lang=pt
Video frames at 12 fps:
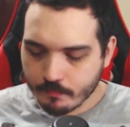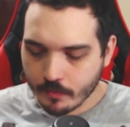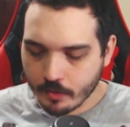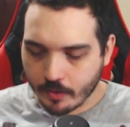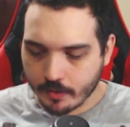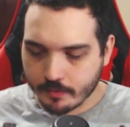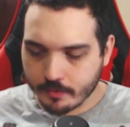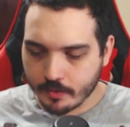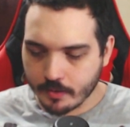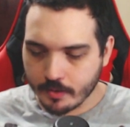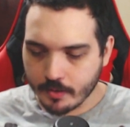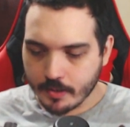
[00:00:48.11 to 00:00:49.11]
vai
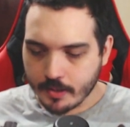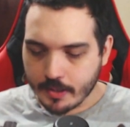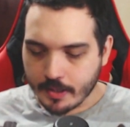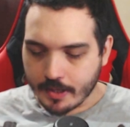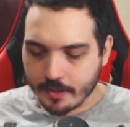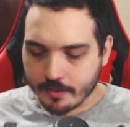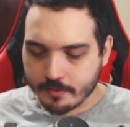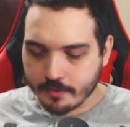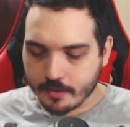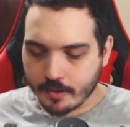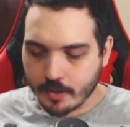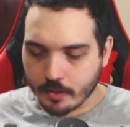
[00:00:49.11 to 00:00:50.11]
ser
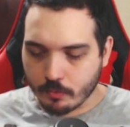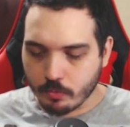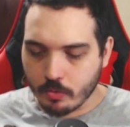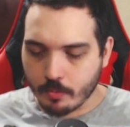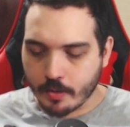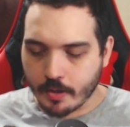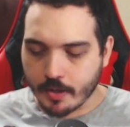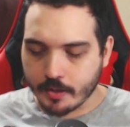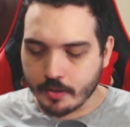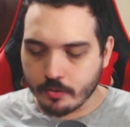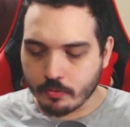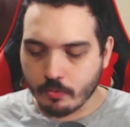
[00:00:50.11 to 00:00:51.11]
essa a turma
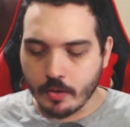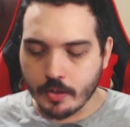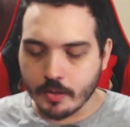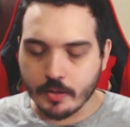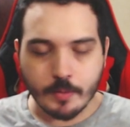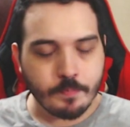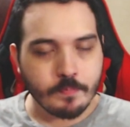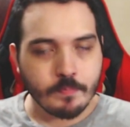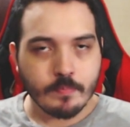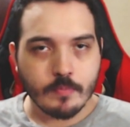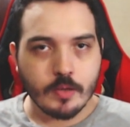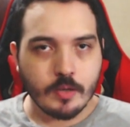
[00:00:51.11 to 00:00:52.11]
aqui escolhida
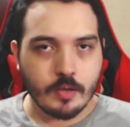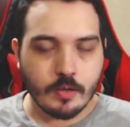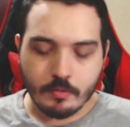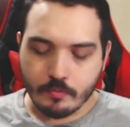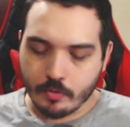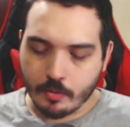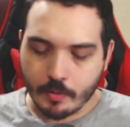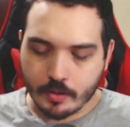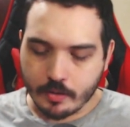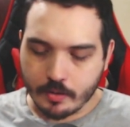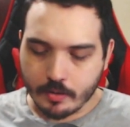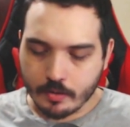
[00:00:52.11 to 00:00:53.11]
e vamos
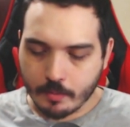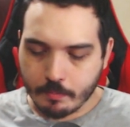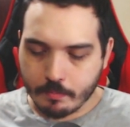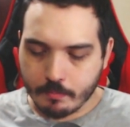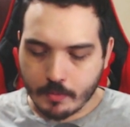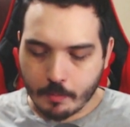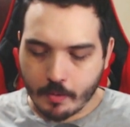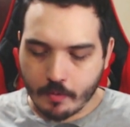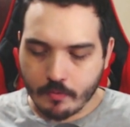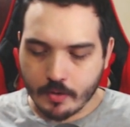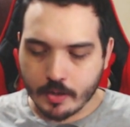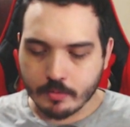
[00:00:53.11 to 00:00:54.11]
aqui
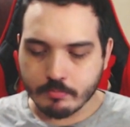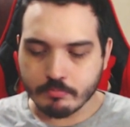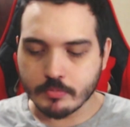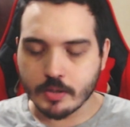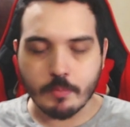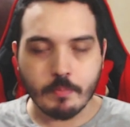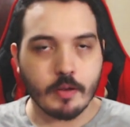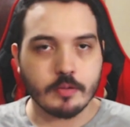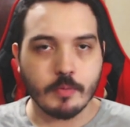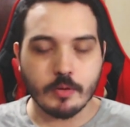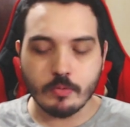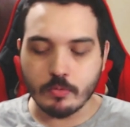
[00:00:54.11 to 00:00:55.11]
apavorar né, pra
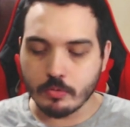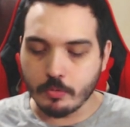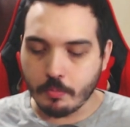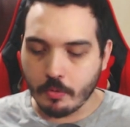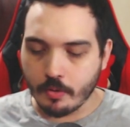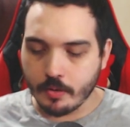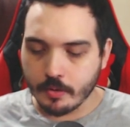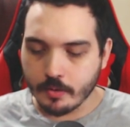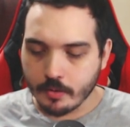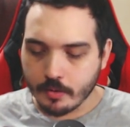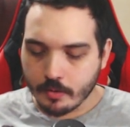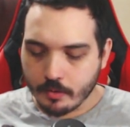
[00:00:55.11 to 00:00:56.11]
cima do, do Broly,
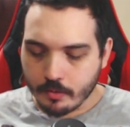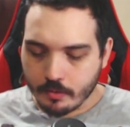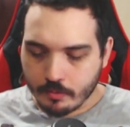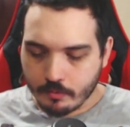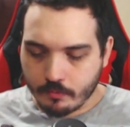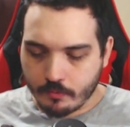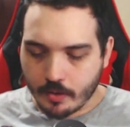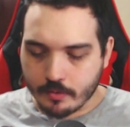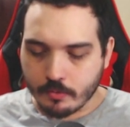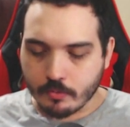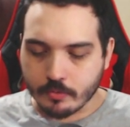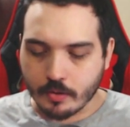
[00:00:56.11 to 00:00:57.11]
ver
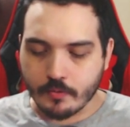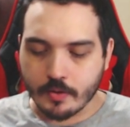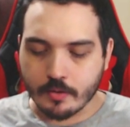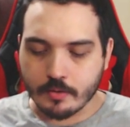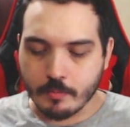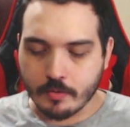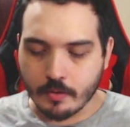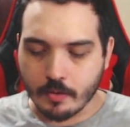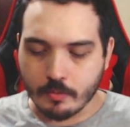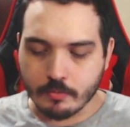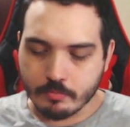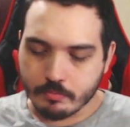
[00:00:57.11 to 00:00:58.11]
se a gente consegue fazer essa
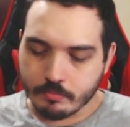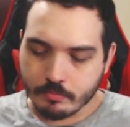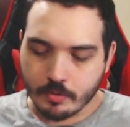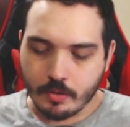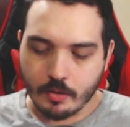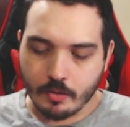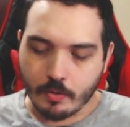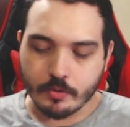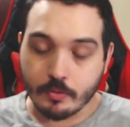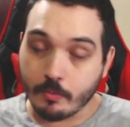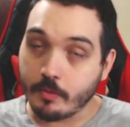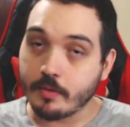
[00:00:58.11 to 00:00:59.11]
missão que eu
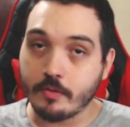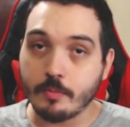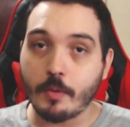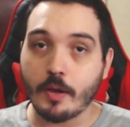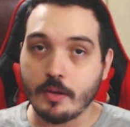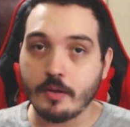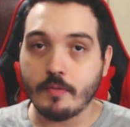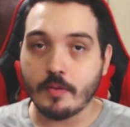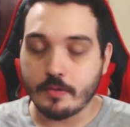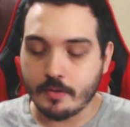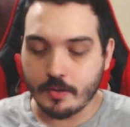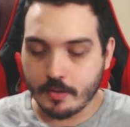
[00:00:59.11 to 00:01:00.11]
acho que com esse time aqui vai
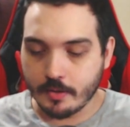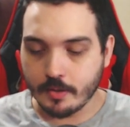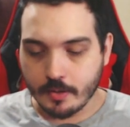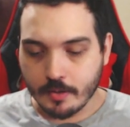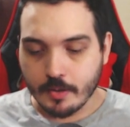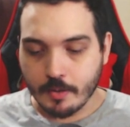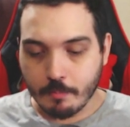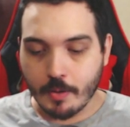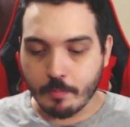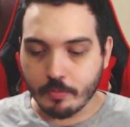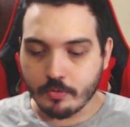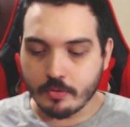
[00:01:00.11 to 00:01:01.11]
ser
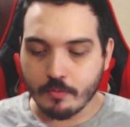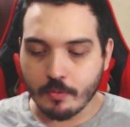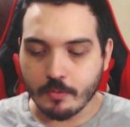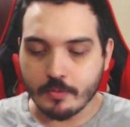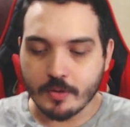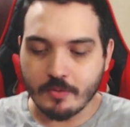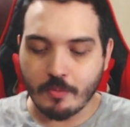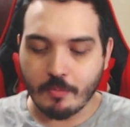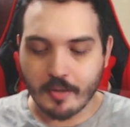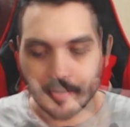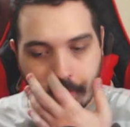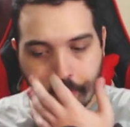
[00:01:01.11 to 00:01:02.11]
bem possível. Então vamos lá.